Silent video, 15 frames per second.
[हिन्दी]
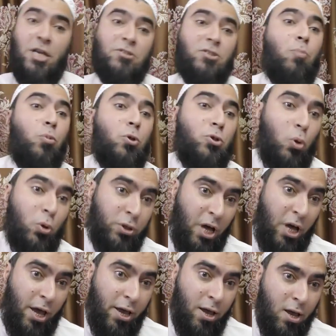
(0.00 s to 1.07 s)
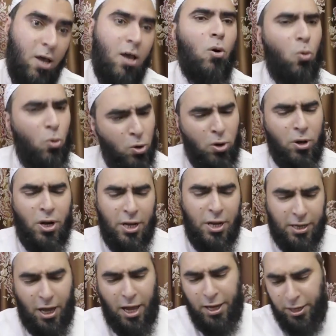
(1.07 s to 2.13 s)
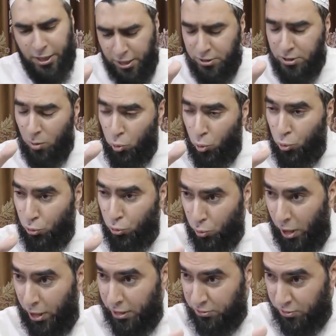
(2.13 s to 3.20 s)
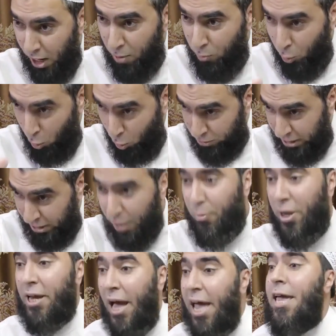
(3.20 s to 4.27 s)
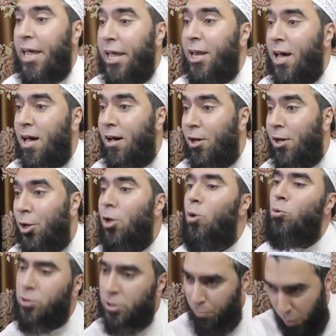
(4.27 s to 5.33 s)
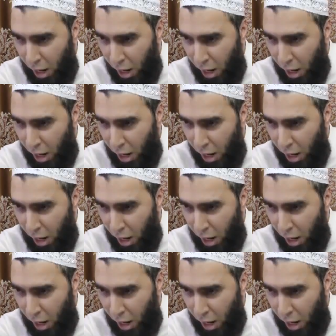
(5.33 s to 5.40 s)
ये सब कुछ होता है उन्होंने लिखा है कि नहीं जब हुजूर अलैहिस्सलाम रोज़े में गए हैं ना उसके